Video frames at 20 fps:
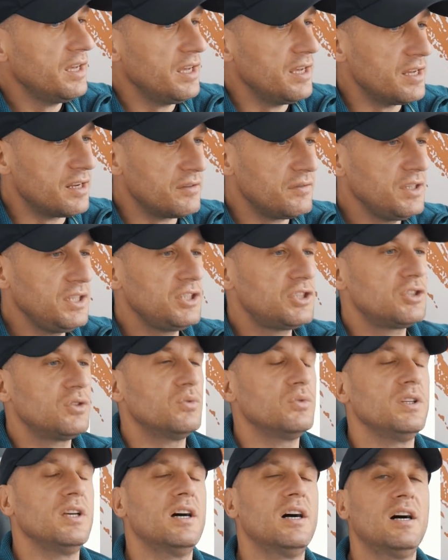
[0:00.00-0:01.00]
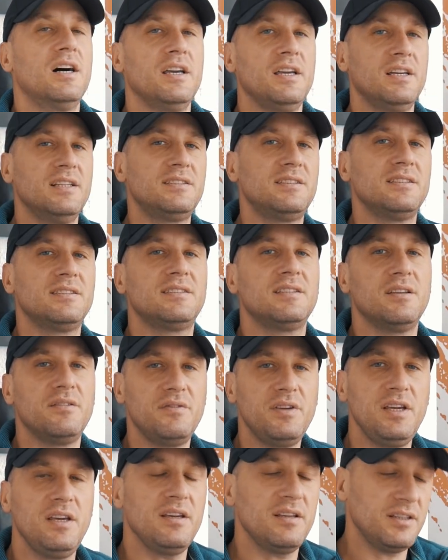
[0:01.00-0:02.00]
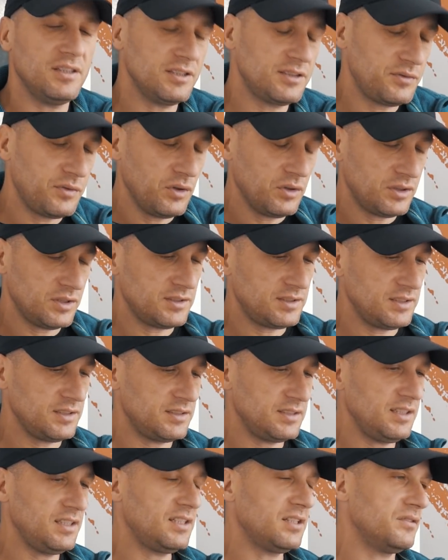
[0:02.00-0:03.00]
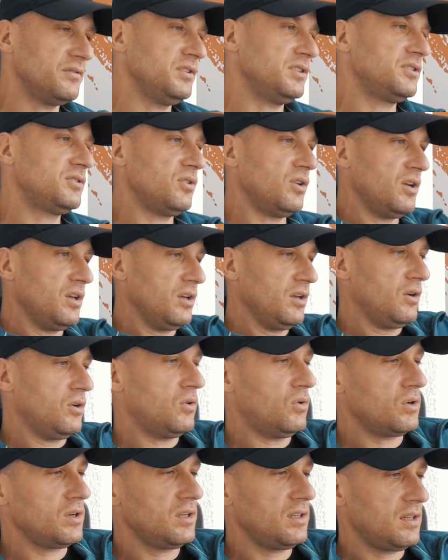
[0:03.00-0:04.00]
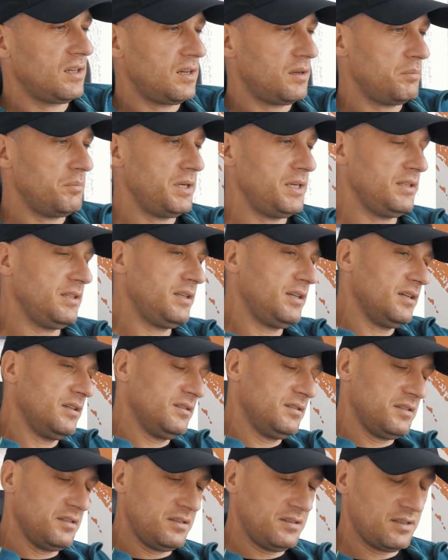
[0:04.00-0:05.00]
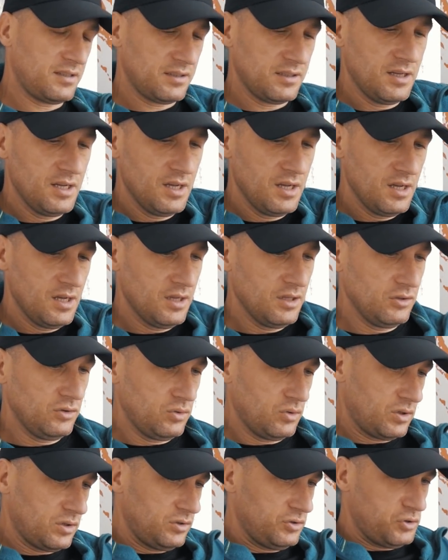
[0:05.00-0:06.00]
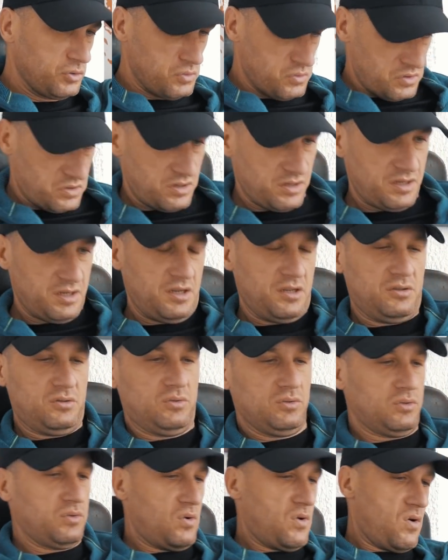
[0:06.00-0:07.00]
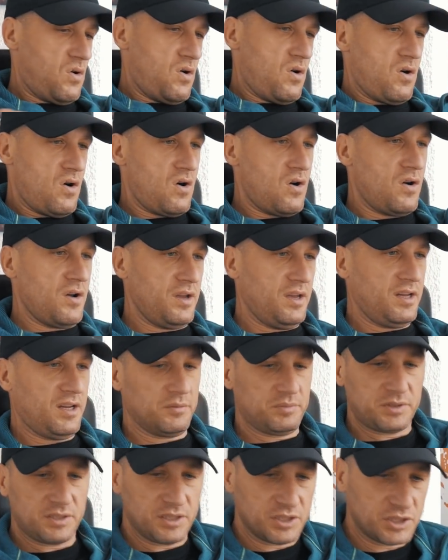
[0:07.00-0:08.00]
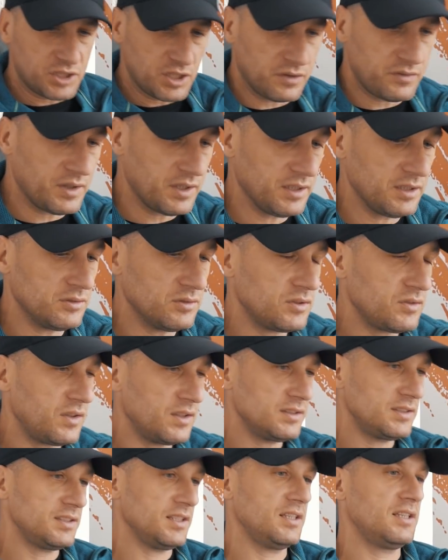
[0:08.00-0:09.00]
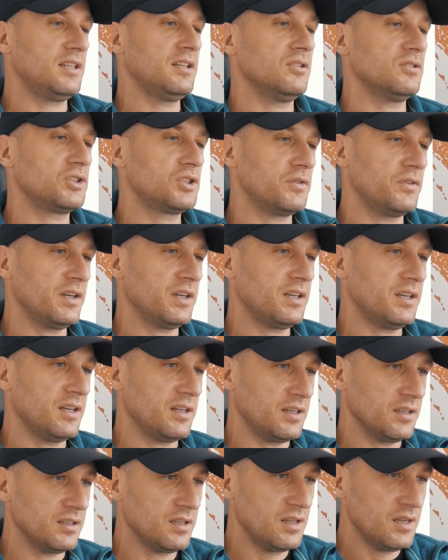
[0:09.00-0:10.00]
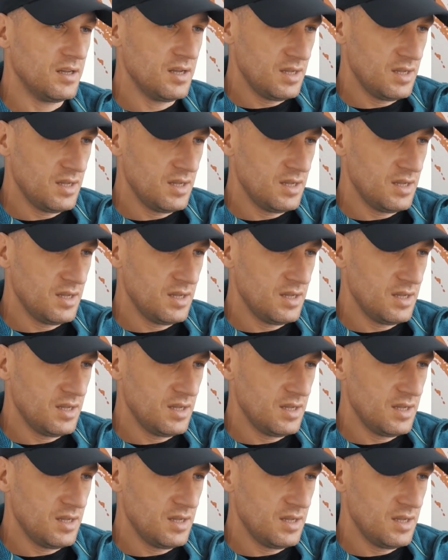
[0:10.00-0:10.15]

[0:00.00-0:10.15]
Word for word: erwischt und ja, jetzt, ist er wie, jetzt fühlt er sich sicher wie so ein Gorilla-Männchen, der dann durch Dschungel geht und so, oh, ich es geschafft, einen 20 Kilo schwächeren